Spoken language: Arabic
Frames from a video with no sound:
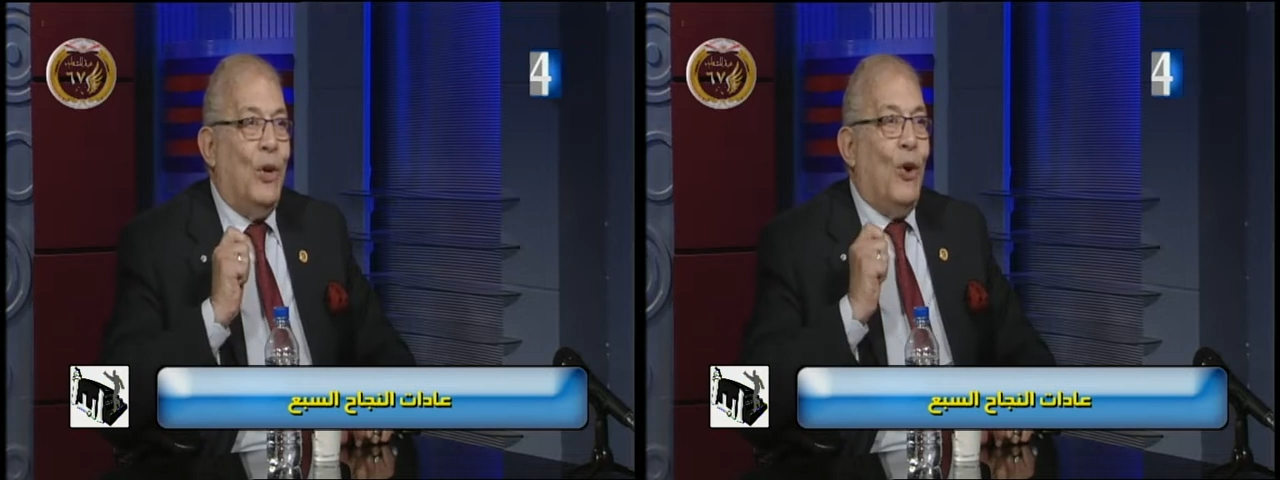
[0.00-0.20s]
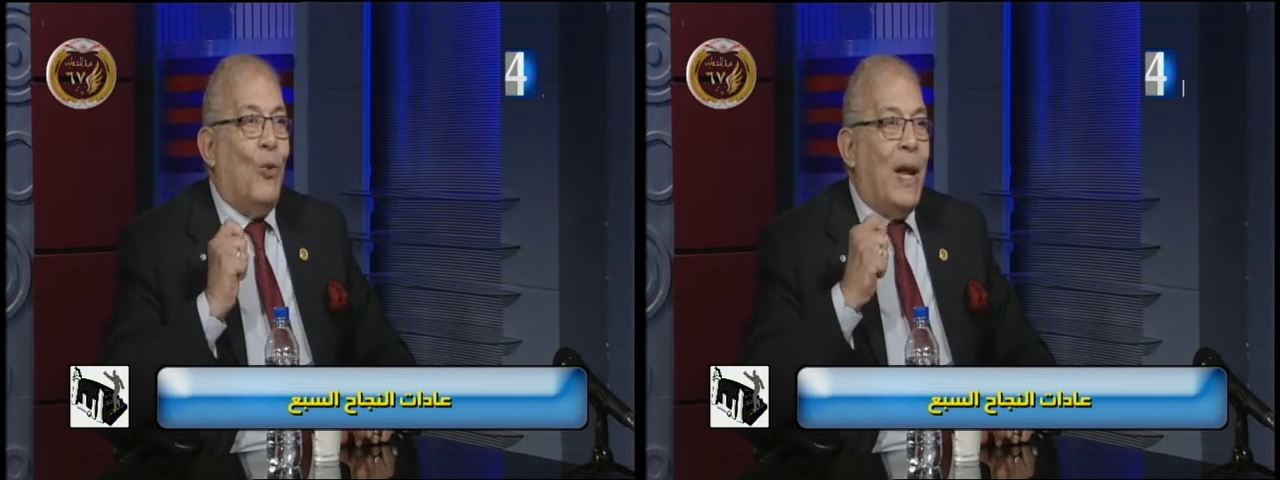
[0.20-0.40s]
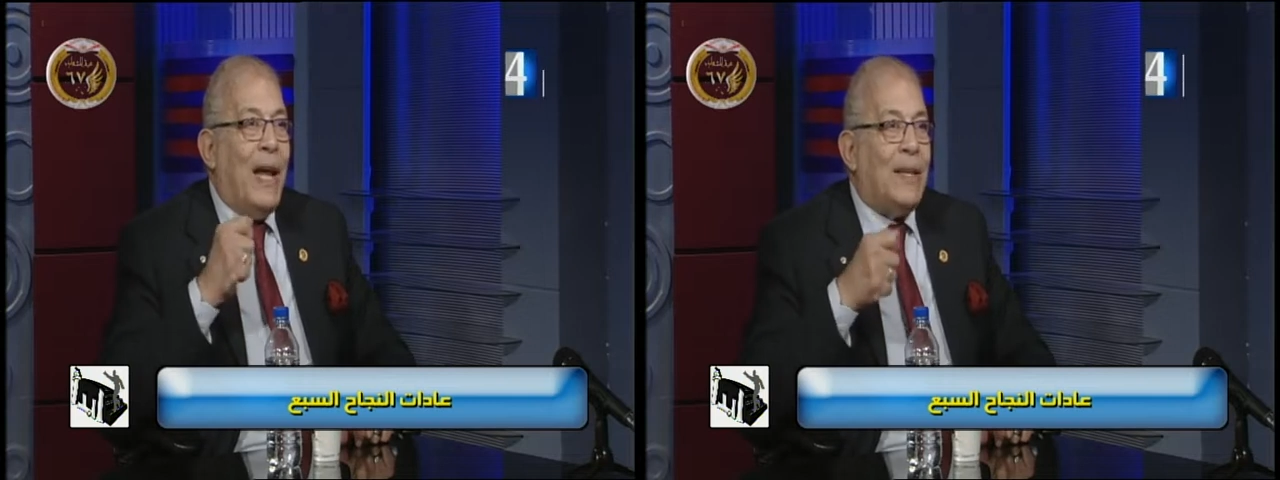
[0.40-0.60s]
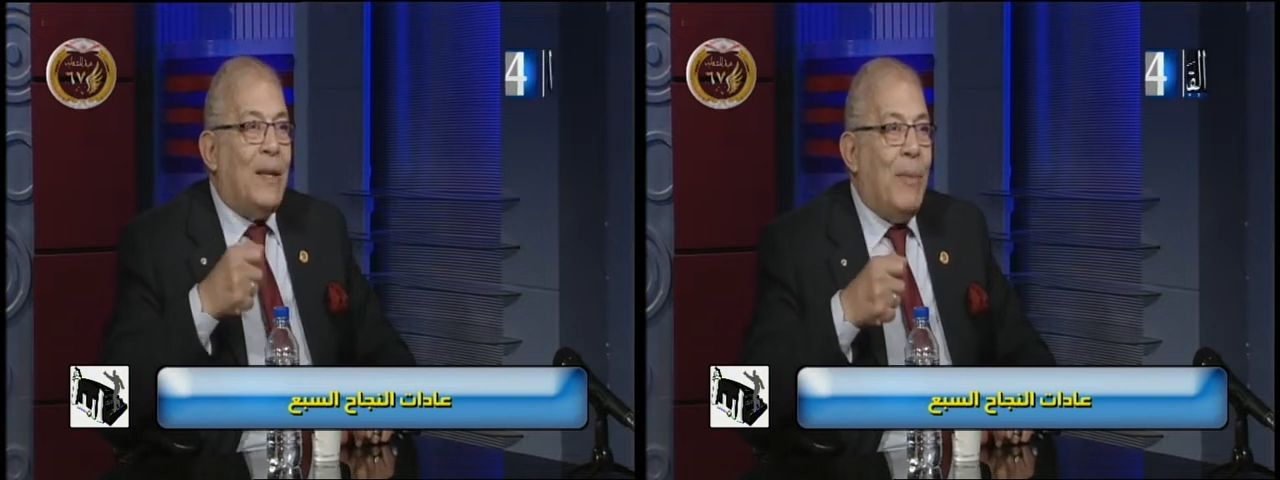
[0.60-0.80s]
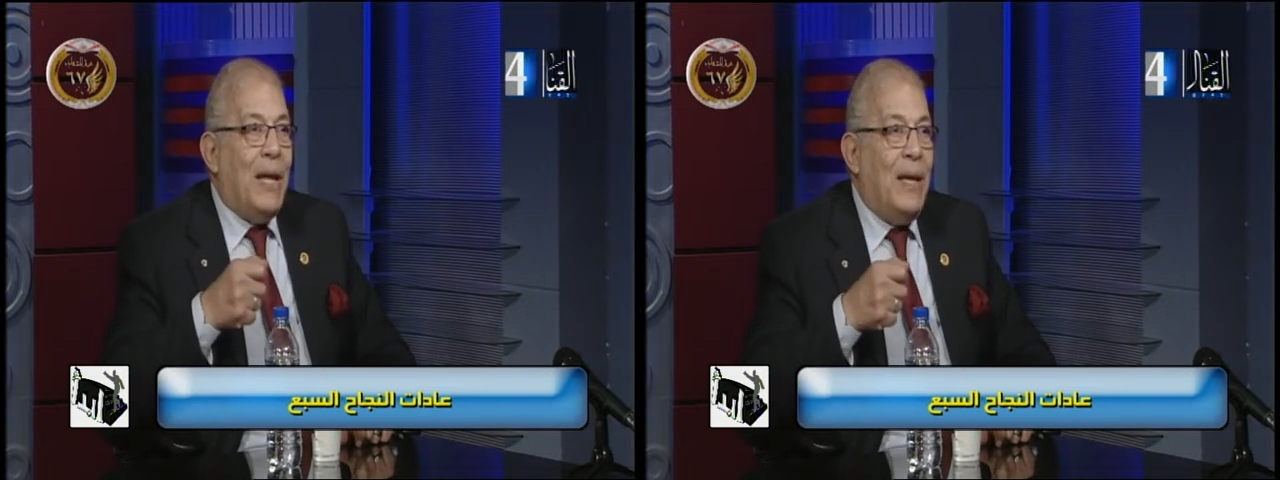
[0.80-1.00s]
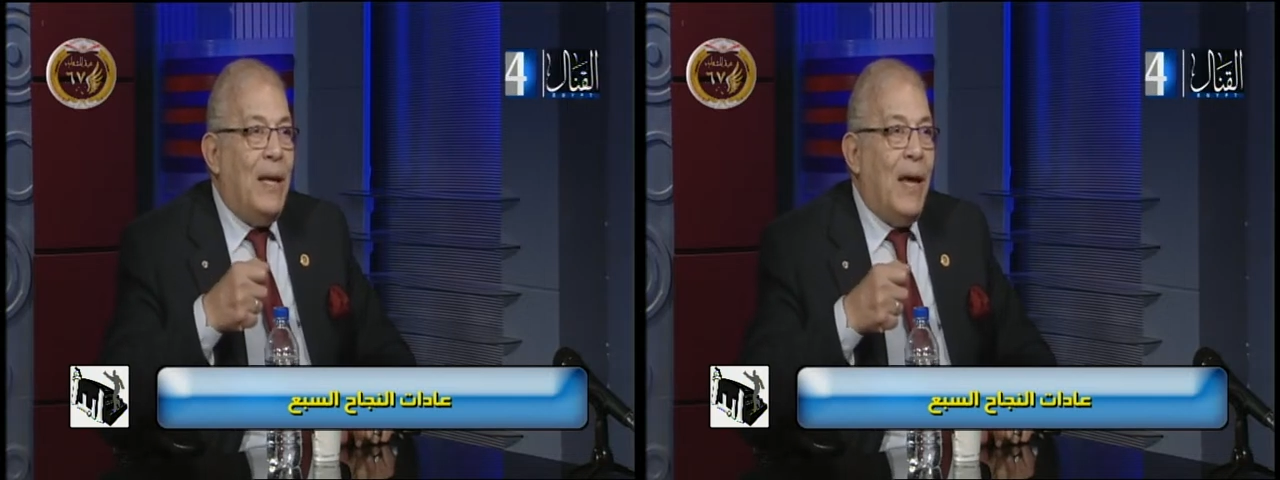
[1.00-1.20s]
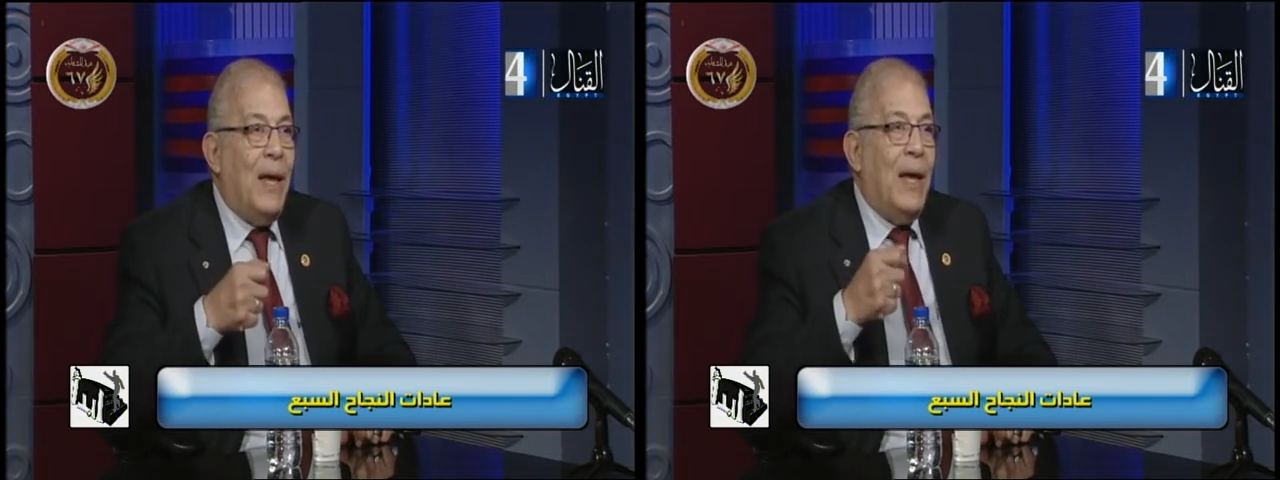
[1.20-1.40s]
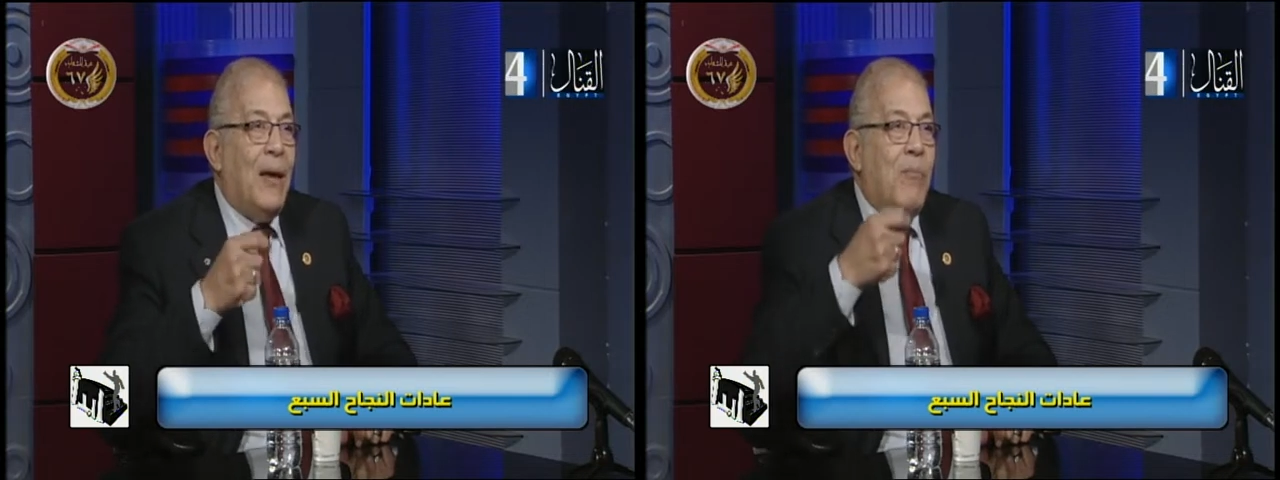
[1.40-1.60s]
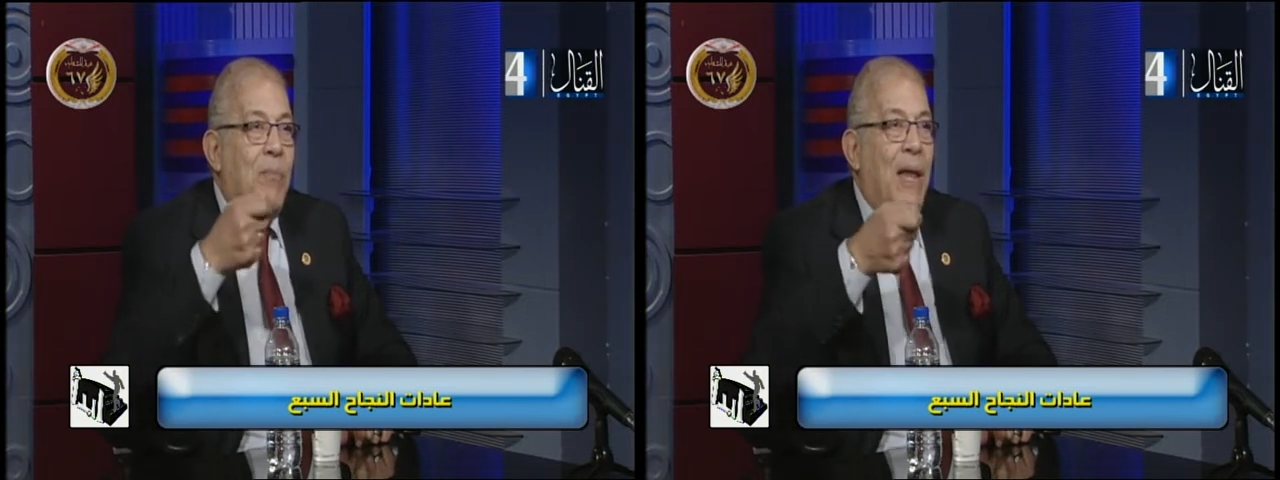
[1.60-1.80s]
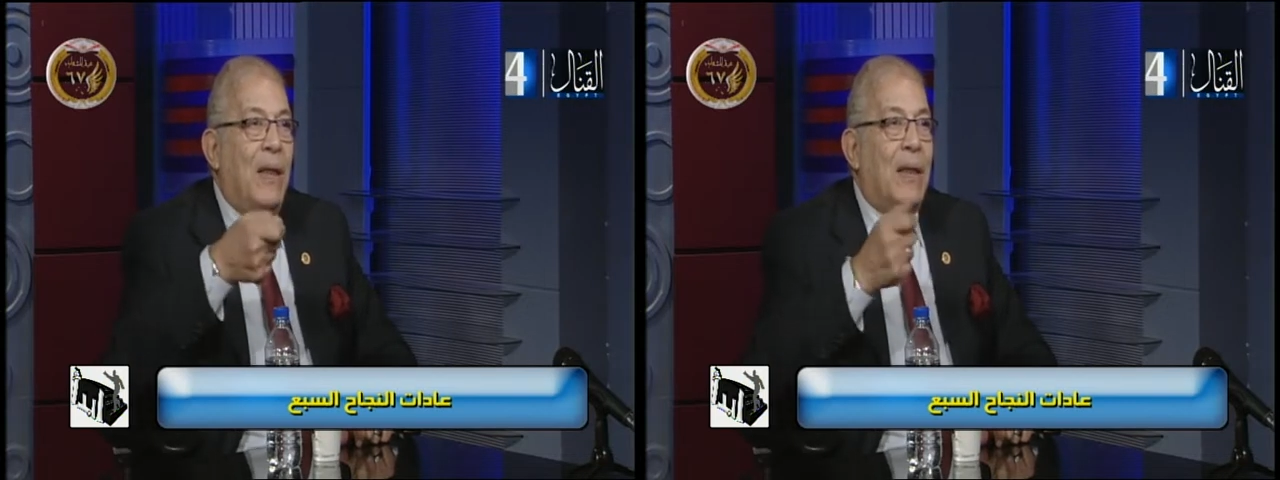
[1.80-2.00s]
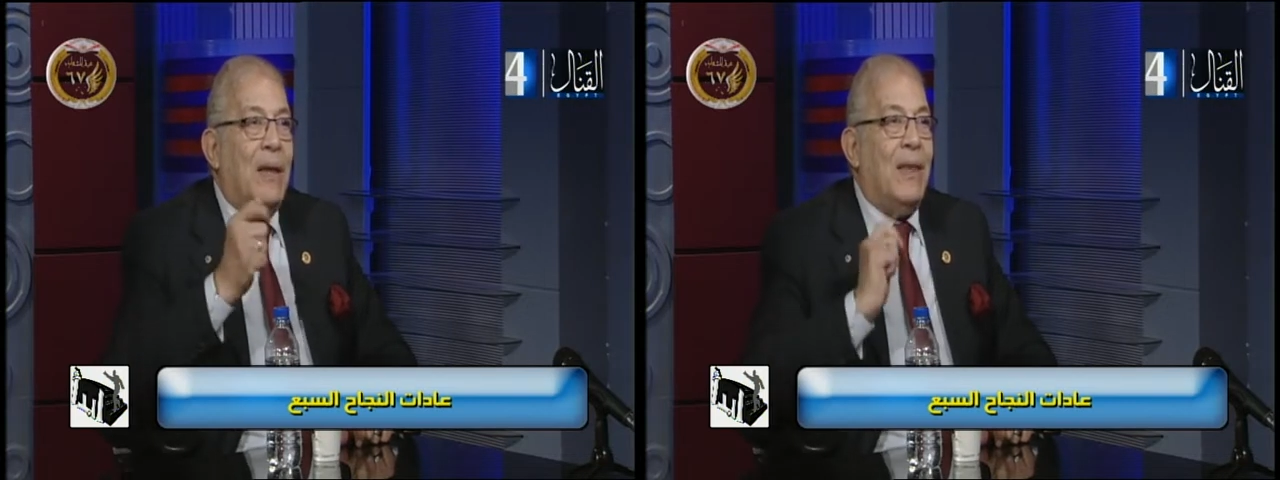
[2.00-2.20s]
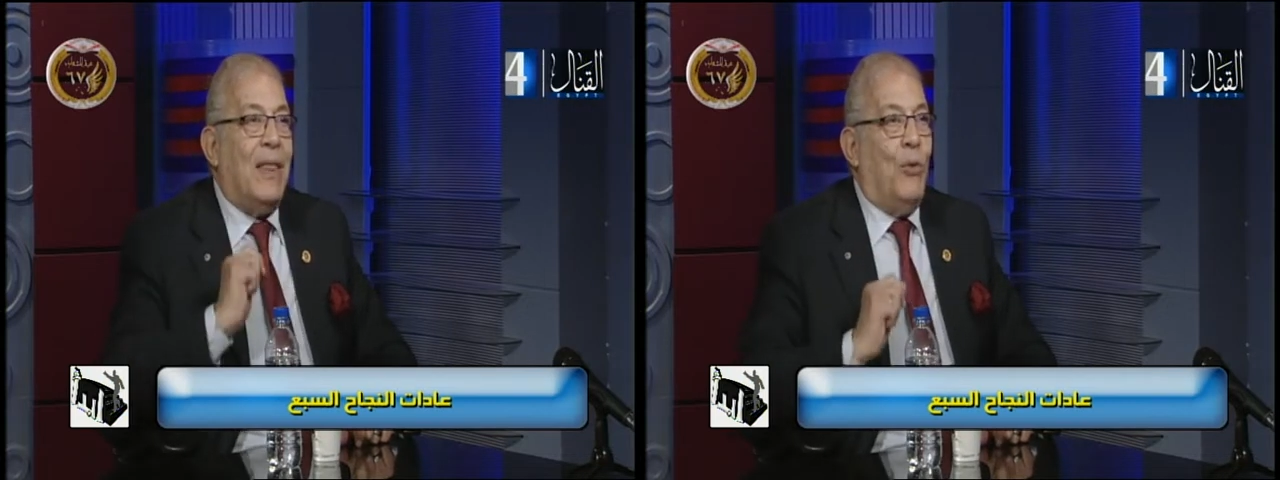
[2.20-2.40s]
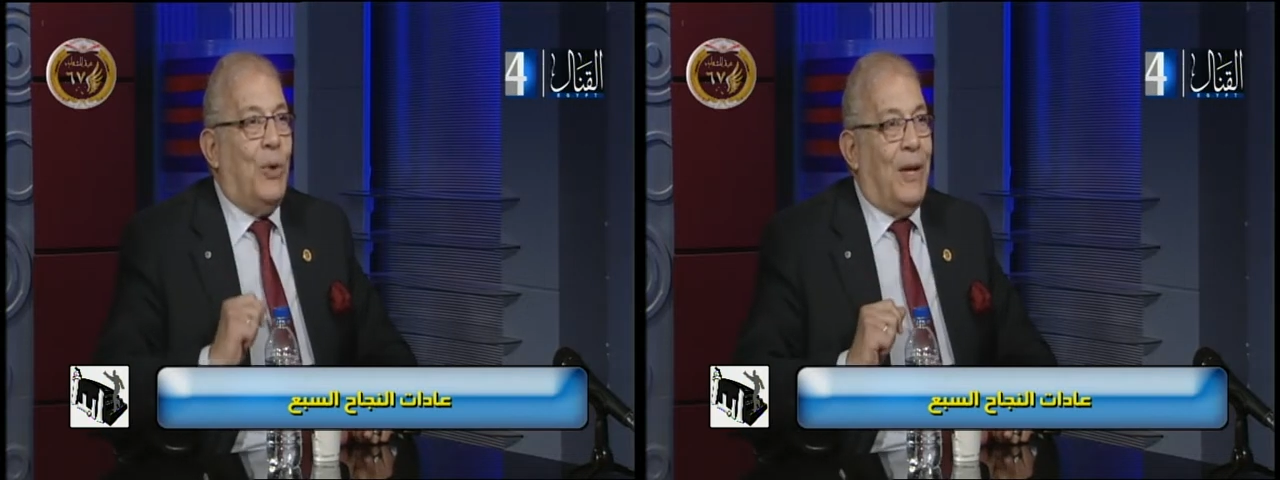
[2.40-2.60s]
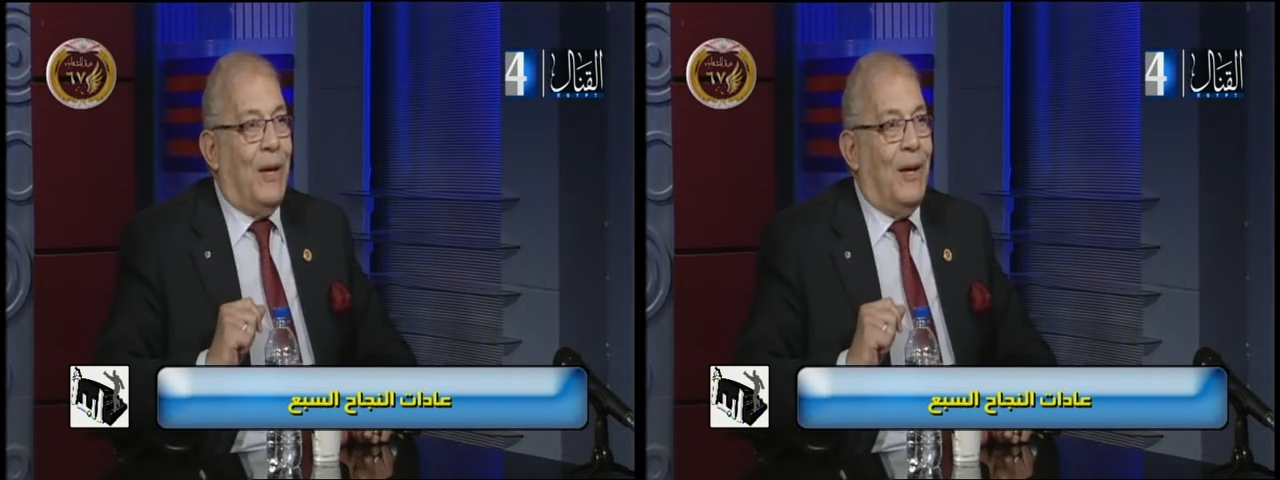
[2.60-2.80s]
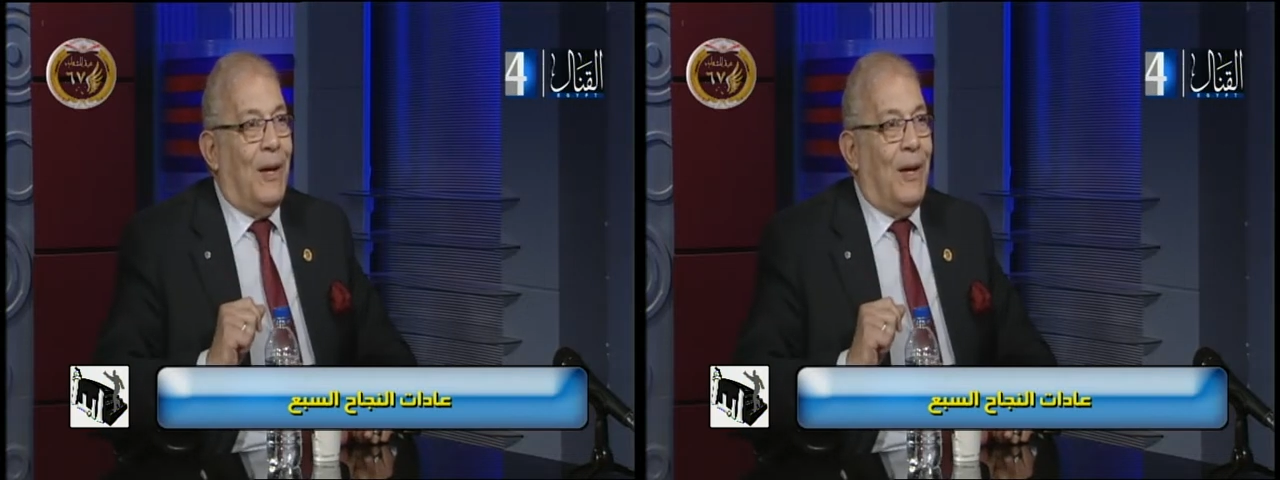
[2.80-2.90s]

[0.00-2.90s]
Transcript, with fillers: والاعتماديه من ذويه